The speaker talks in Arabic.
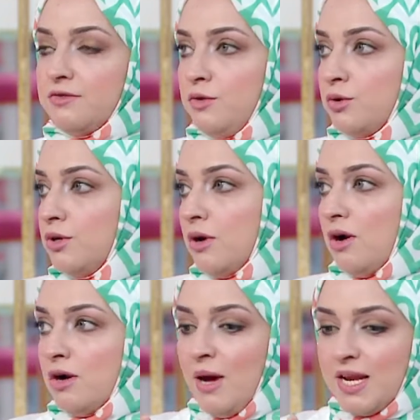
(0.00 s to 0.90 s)
فرن
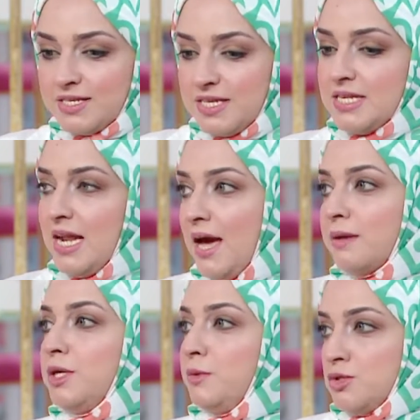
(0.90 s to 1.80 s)
كهرباء على اساس
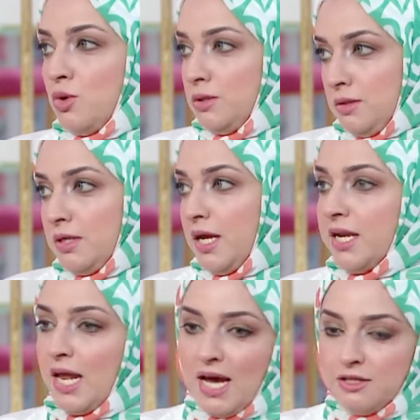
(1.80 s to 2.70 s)
الحجم يبقى صغنن
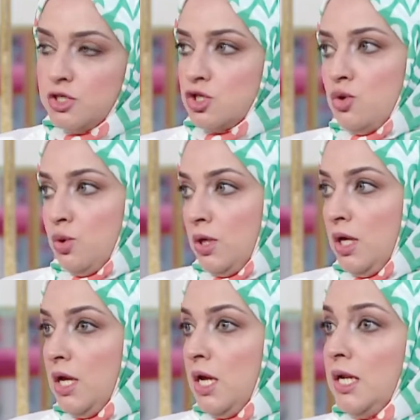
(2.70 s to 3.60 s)
يعني على آه، قد الشغل
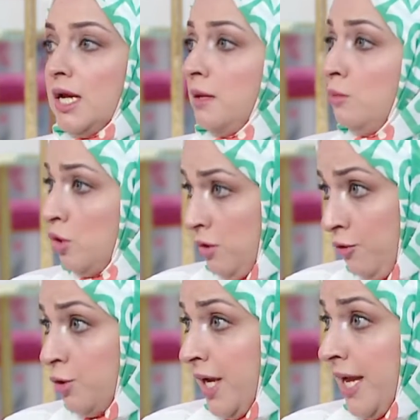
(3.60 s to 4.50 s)
لكن لكن
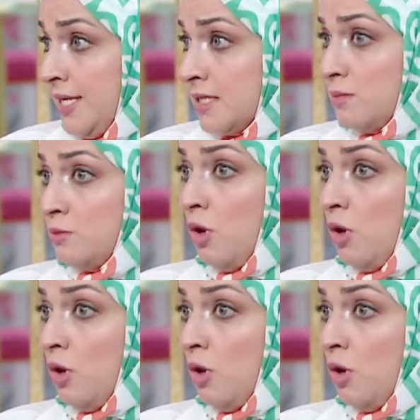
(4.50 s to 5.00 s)
ده مش بتاع اكل